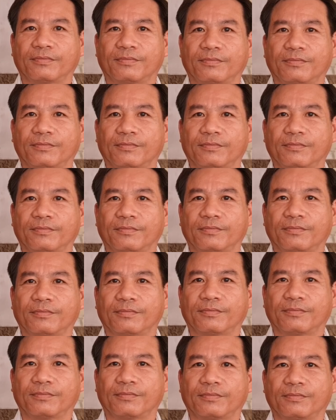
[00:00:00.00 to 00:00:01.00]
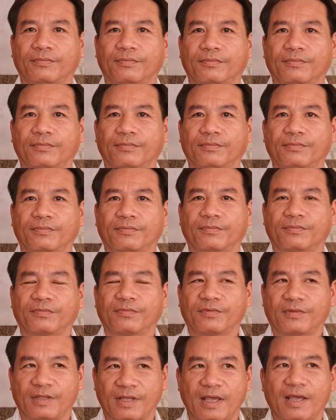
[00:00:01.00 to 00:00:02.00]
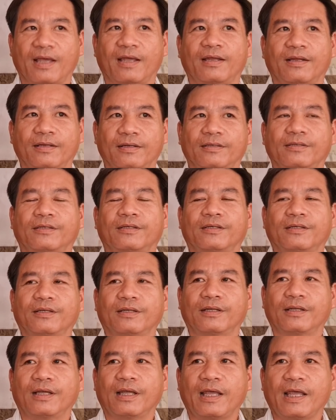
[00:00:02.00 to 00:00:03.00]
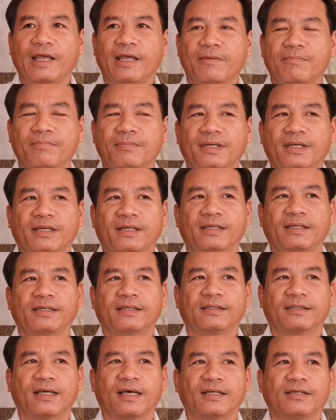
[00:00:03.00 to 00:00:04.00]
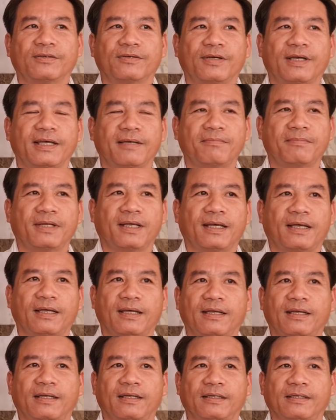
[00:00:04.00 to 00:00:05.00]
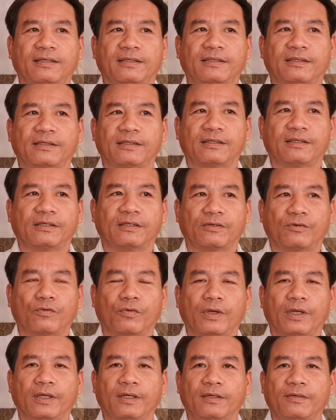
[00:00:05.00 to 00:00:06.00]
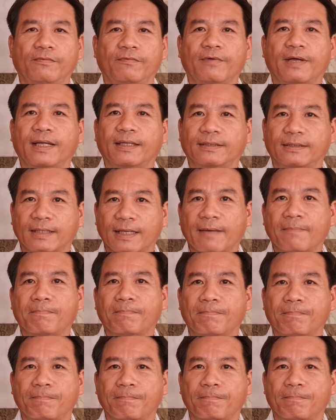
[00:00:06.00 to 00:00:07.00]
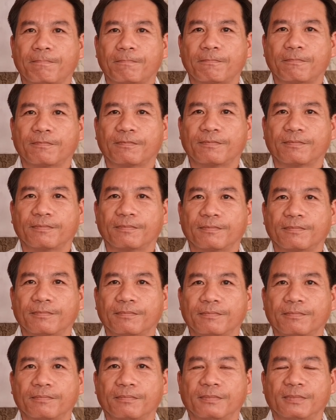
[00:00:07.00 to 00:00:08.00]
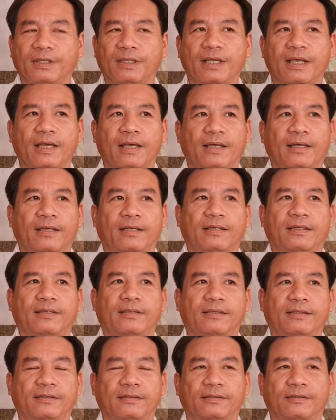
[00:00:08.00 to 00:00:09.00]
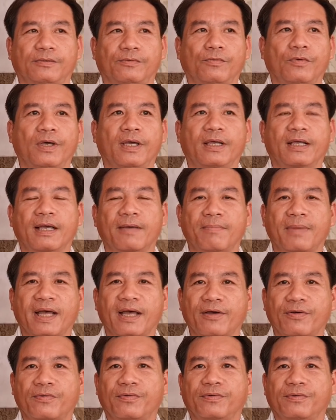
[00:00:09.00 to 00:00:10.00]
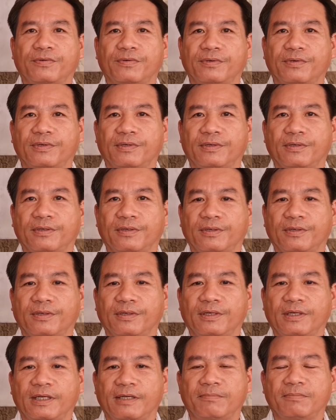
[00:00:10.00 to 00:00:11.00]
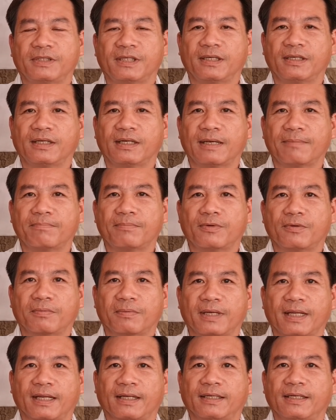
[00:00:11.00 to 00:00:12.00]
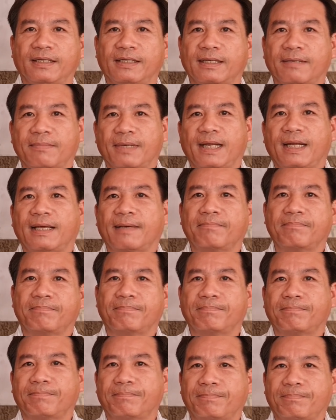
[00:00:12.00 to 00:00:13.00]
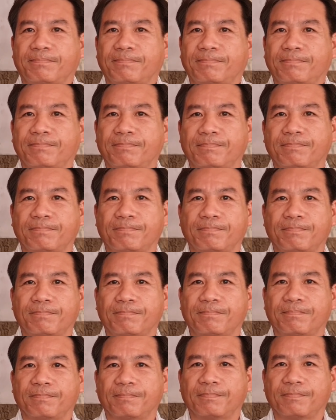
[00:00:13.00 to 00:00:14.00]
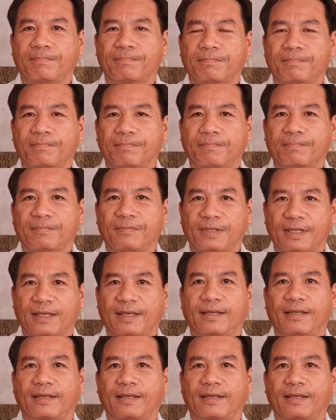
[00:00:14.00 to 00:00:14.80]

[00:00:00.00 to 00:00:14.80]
và nơi ăn trốn ở của mình anh ha. Dạ. dạ. Em uh, tên của em là Nguyễn Văn Tâm. Dạ. Và quê Cà Mau. Dạ. Em sinh năm 1975. À 75. Dạ.